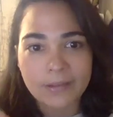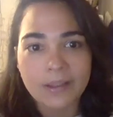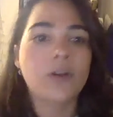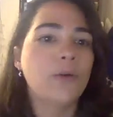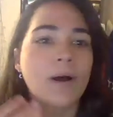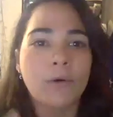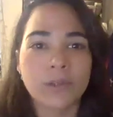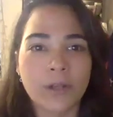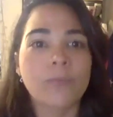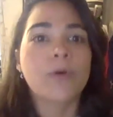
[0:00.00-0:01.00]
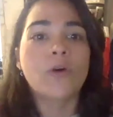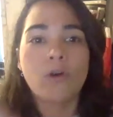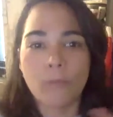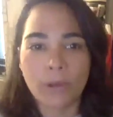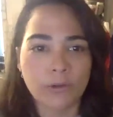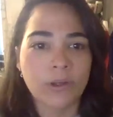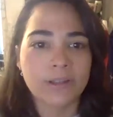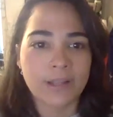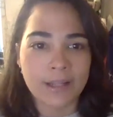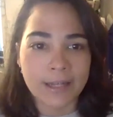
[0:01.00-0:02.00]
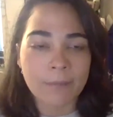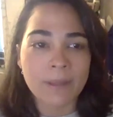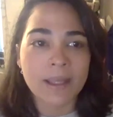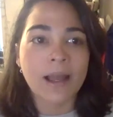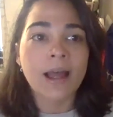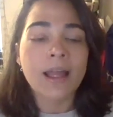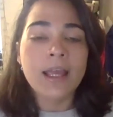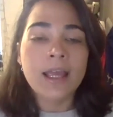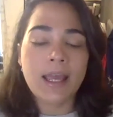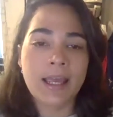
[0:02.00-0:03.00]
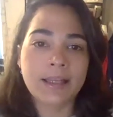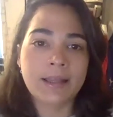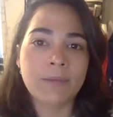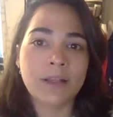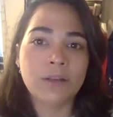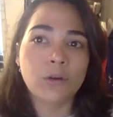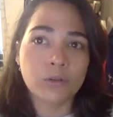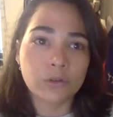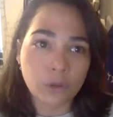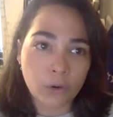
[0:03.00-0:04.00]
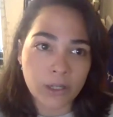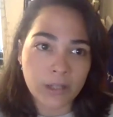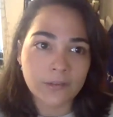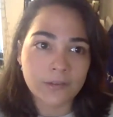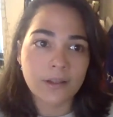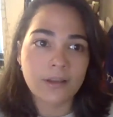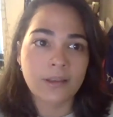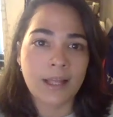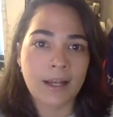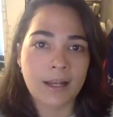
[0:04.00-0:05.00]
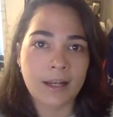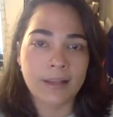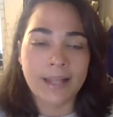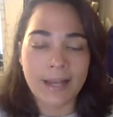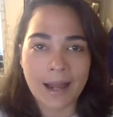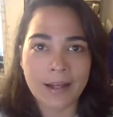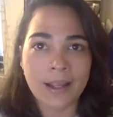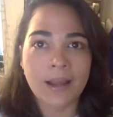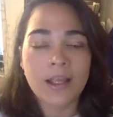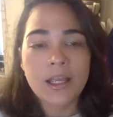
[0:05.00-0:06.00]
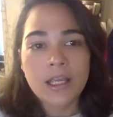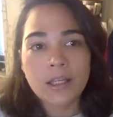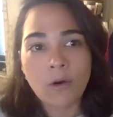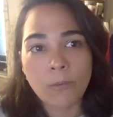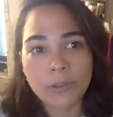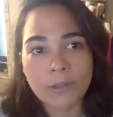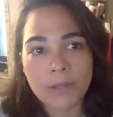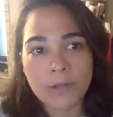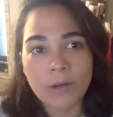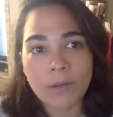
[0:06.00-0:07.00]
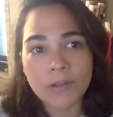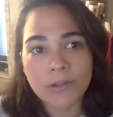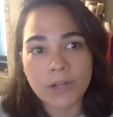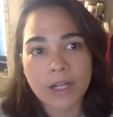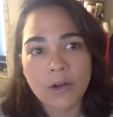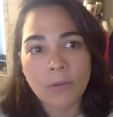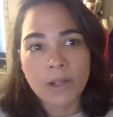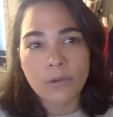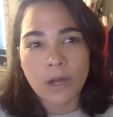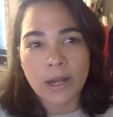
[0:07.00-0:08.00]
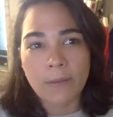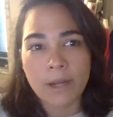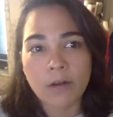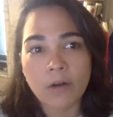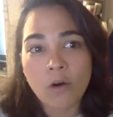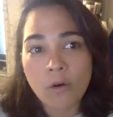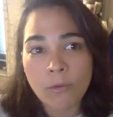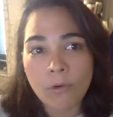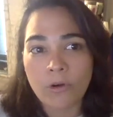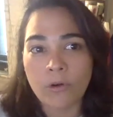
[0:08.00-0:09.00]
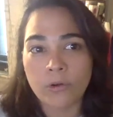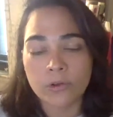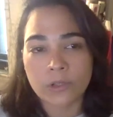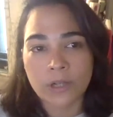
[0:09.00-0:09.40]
y nos va a contar un poco cómo es toda esa dinámica. Eh, también doctores del, del, área, como también una persona que nos va a ayudar a ver cómo los